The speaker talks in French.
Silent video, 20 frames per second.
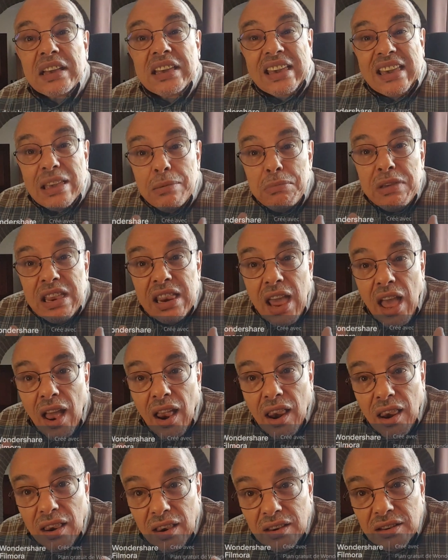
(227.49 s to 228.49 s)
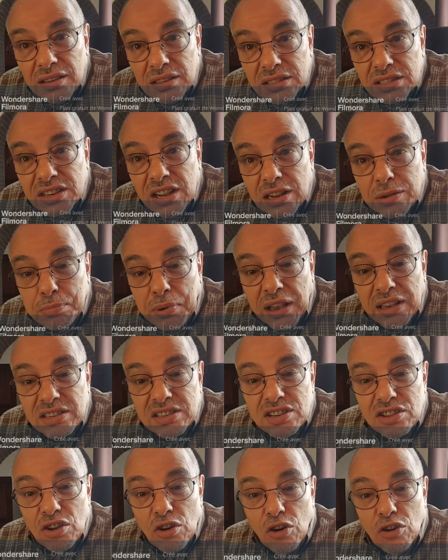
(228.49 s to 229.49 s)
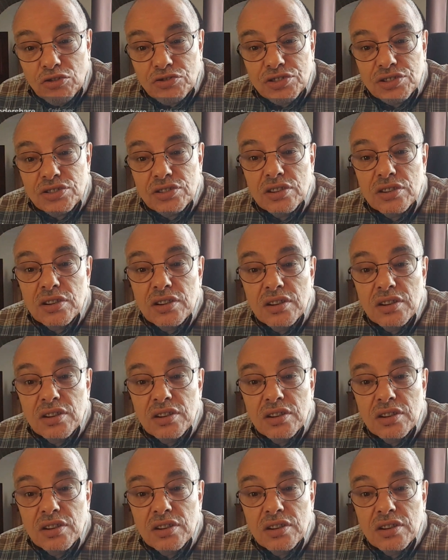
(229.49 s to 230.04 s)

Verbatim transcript: criminelle, cette présidence,